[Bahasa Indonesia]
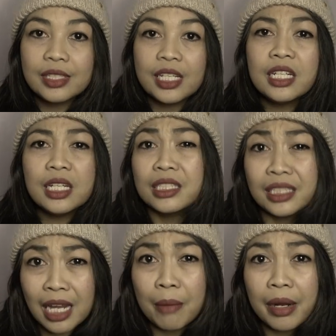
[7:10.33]
Jadi di
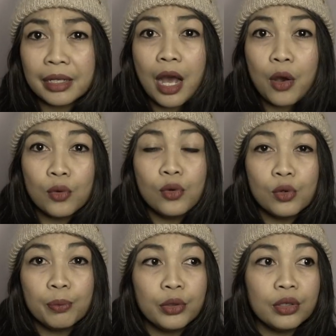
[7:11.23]
zaman
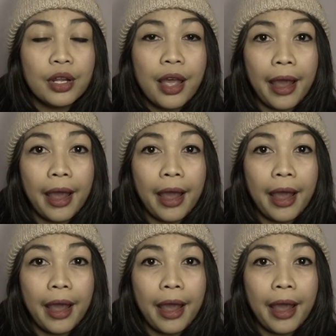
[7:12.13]
dahulu pun